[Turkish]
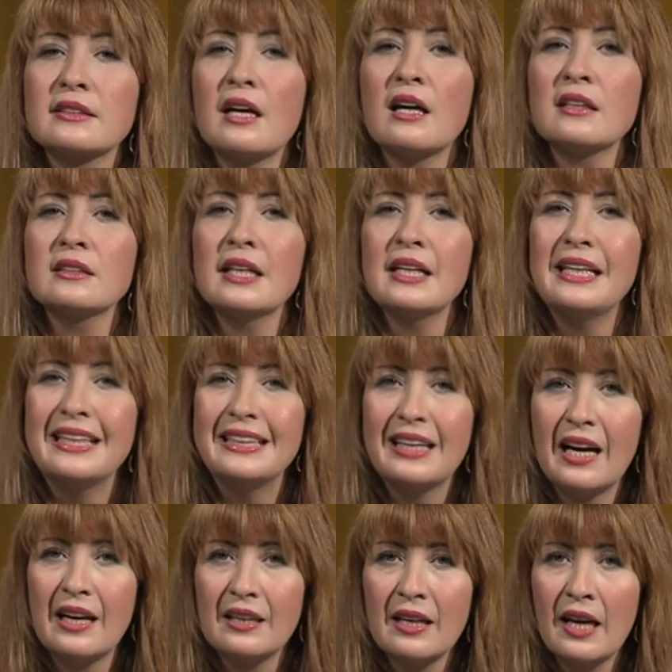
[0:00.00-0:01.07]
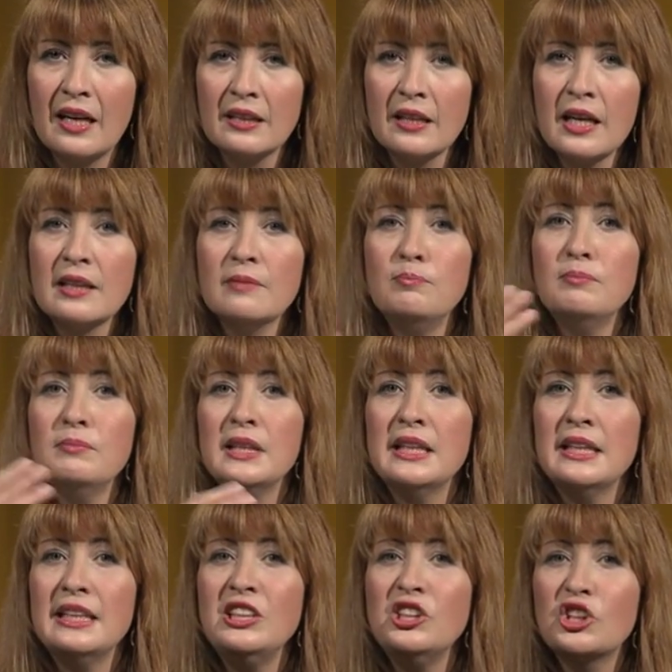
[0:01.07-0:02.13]
sahte liderler
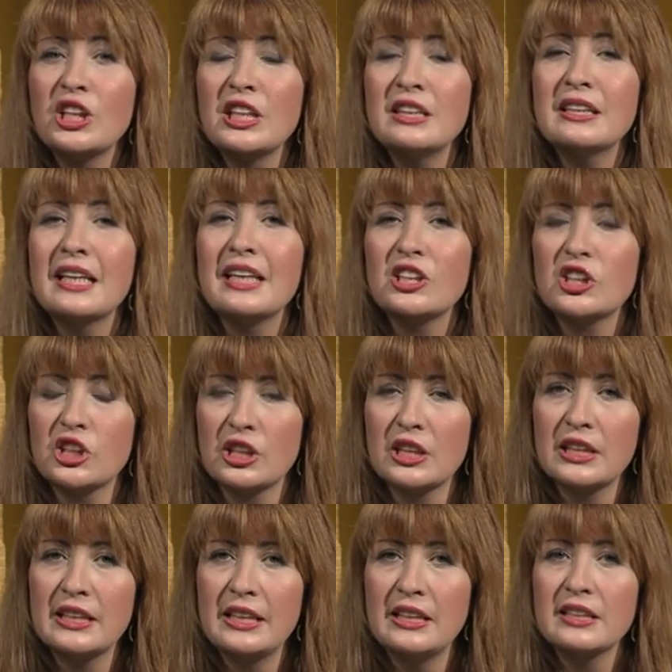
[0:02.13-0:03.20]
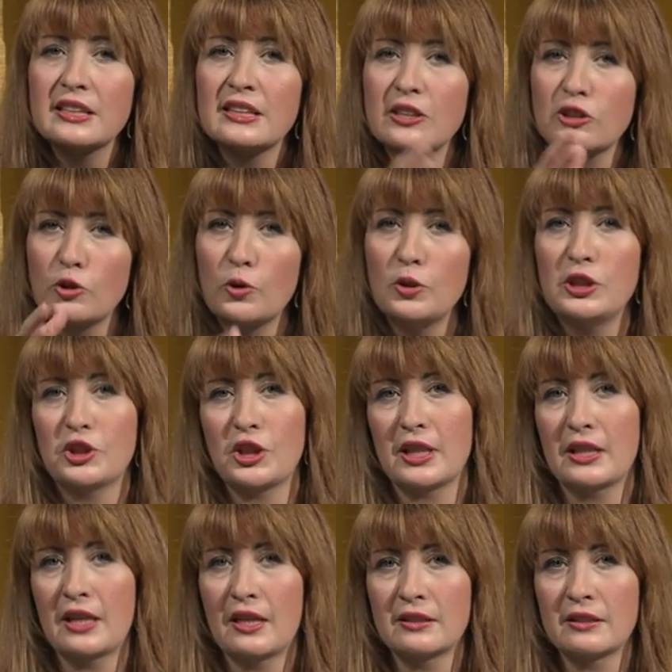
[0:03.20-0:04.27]
e, İncil'in değiştirildiğini size
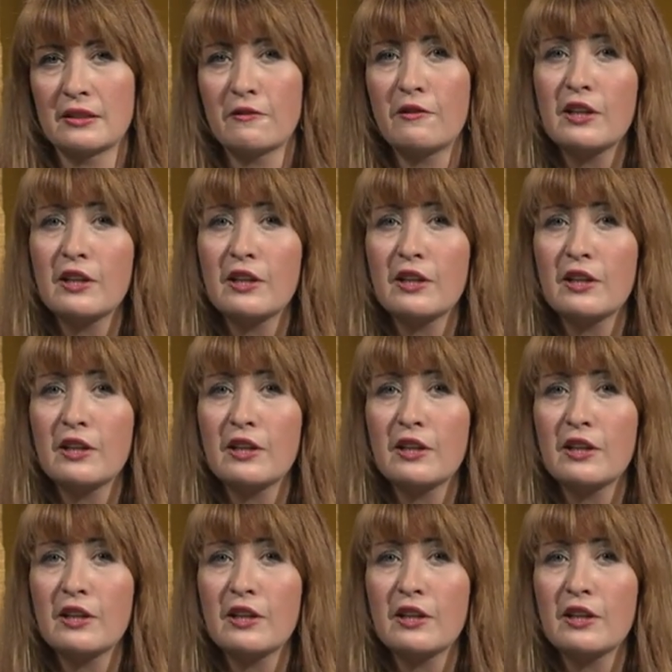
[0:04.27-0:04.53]
söyleyeceklerdir.